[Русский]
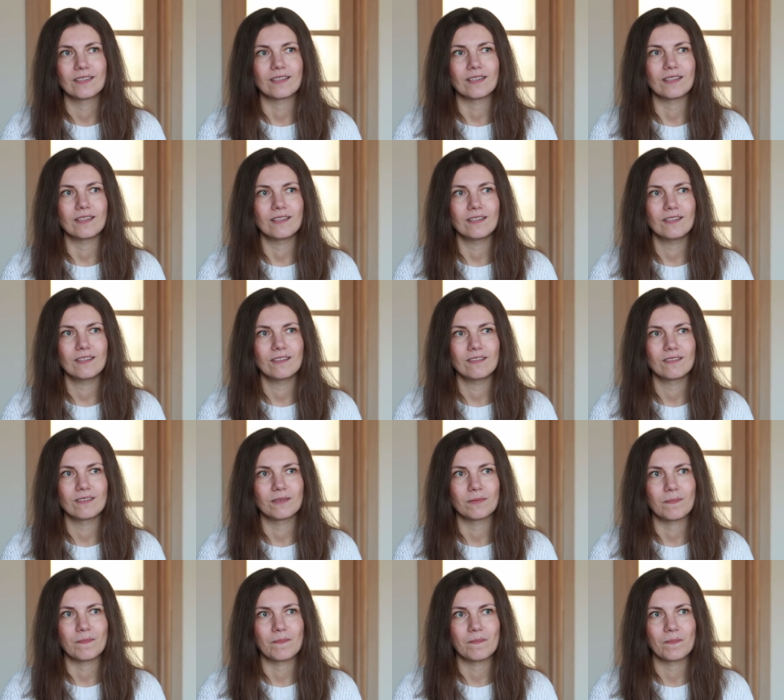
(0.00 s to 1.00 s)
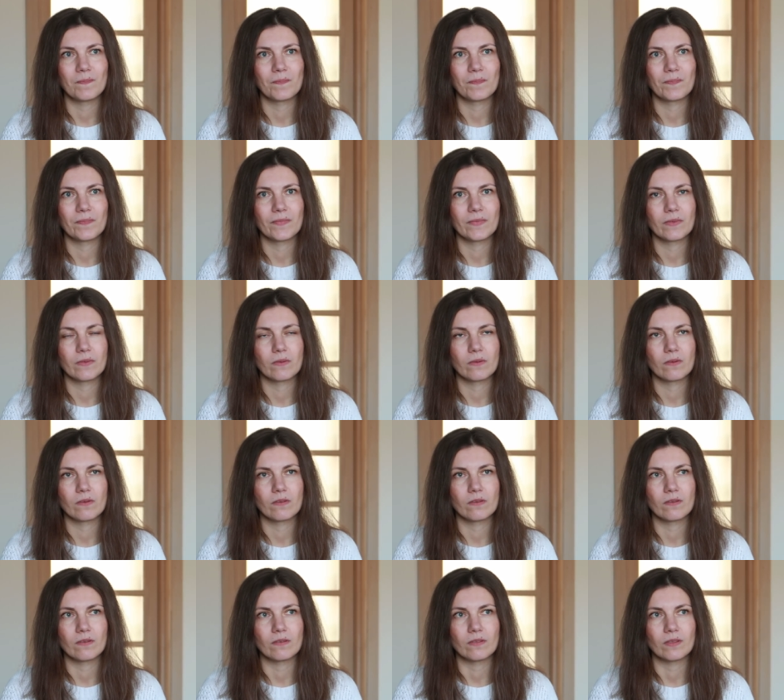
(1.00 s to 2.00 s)
И
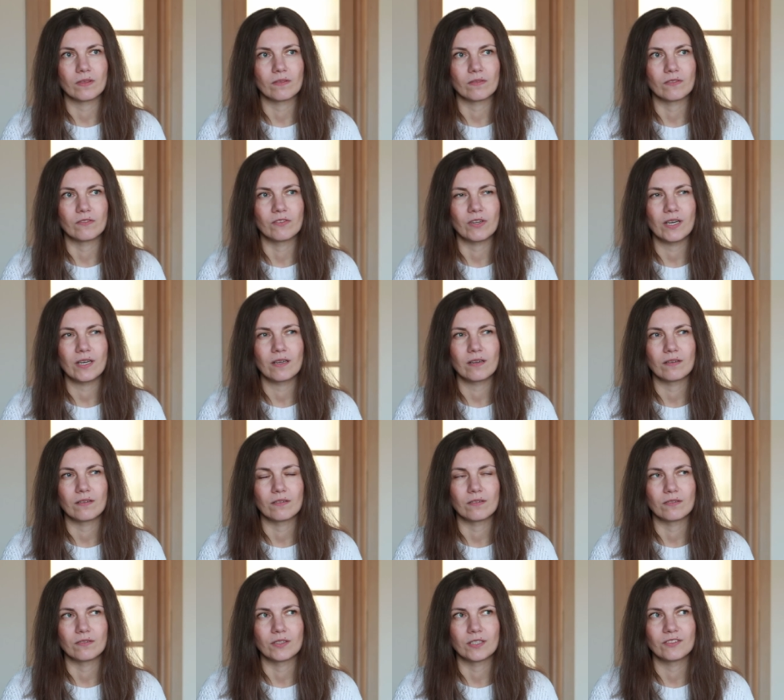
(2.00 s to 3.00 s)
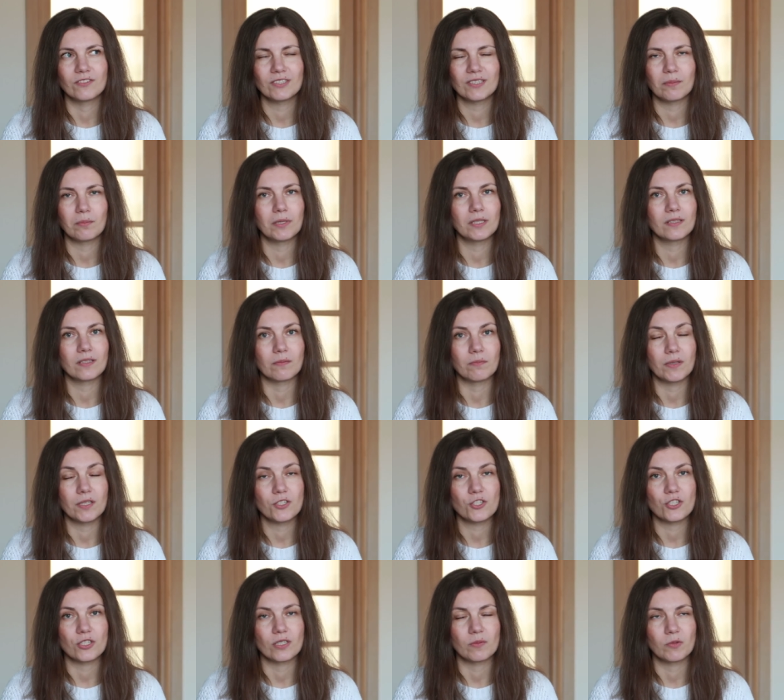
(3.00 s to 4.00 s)
два, э, на две таблетки
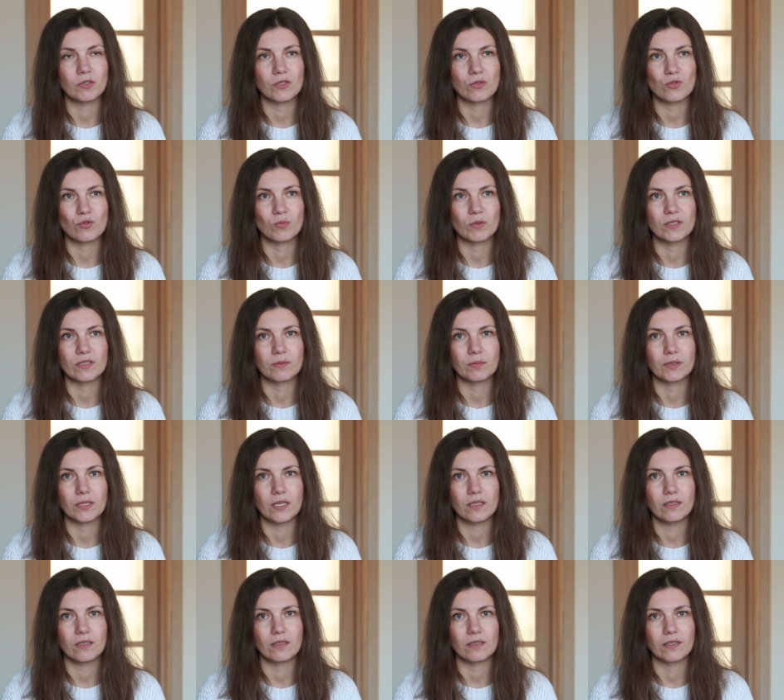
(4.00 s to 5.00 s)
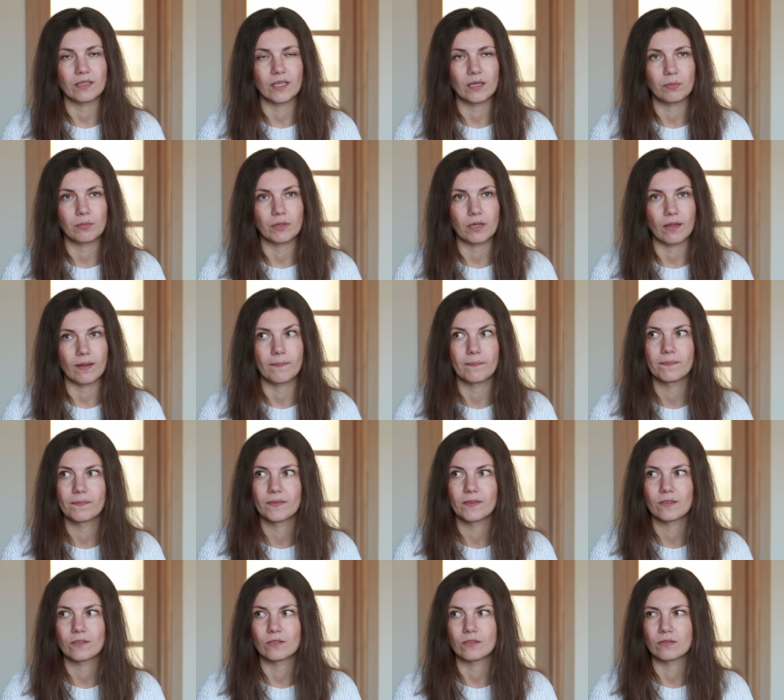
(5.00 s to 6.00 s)
меньше именно сумма триптана я пила.
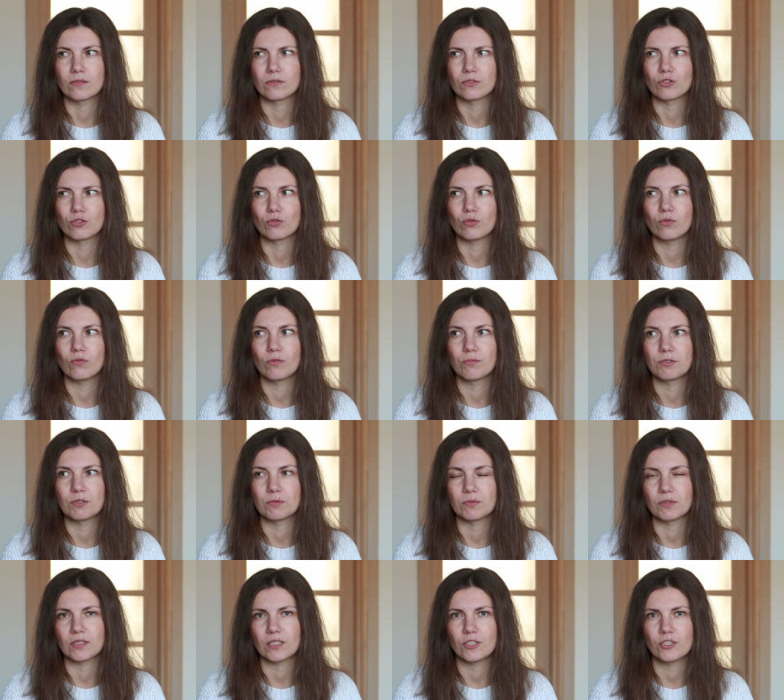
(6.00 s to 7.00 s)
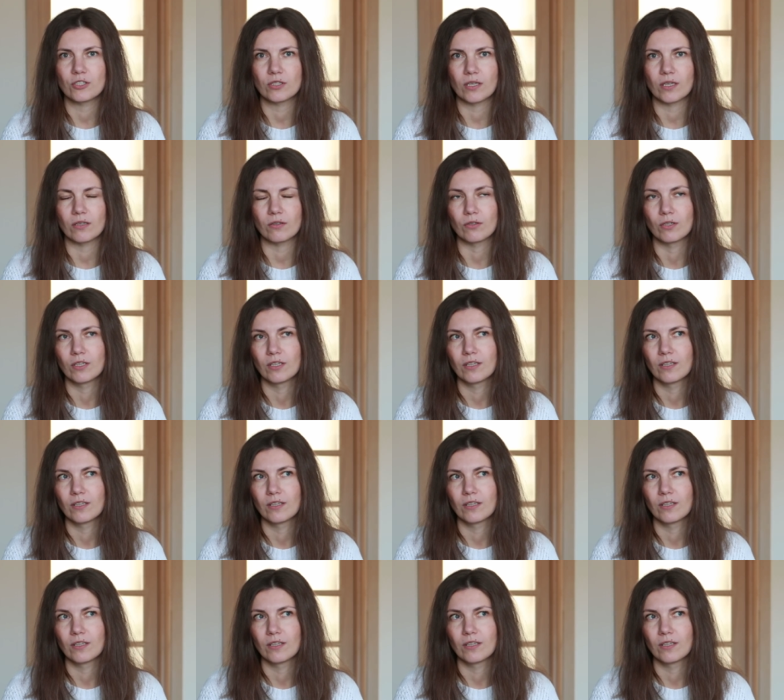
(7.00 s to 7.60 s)
Что, в общем-то, я считаю